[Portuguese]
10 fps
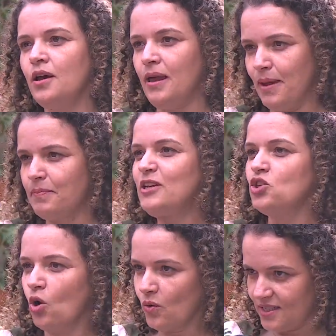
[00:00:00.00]
é,
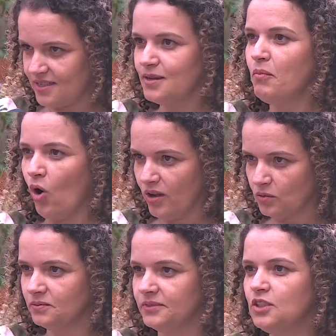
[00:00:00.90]
pessoas que
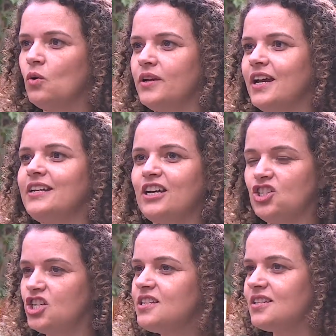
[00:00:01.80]
moram em Goiânia,
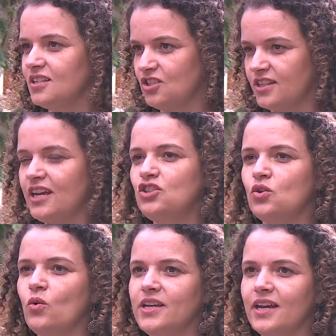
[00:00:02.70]
artistas né, de
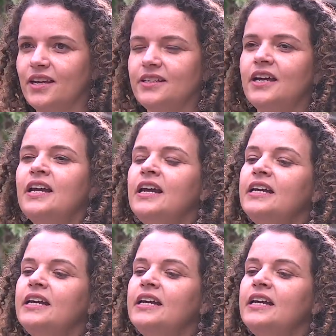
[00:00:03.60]
Goiânia,